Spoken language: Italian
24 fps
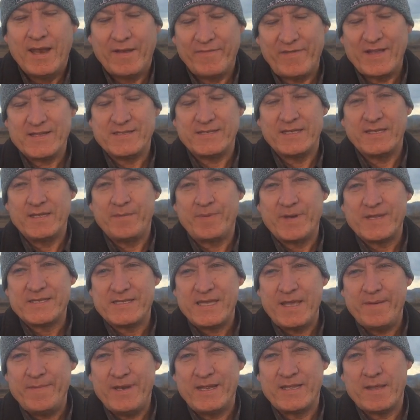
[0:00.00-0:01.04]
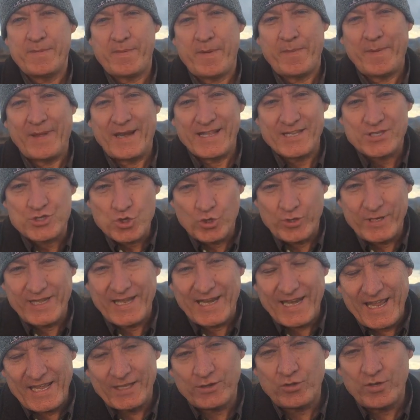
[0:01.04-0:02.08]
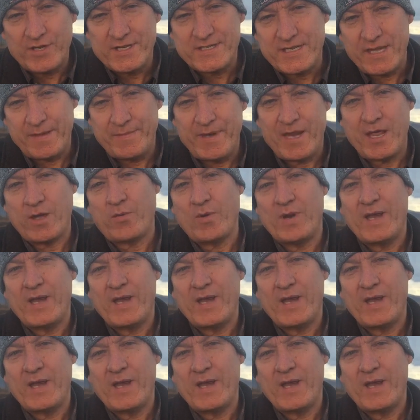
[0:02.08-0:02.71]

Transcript: La fase di presemina, di preparazione del letto di semina,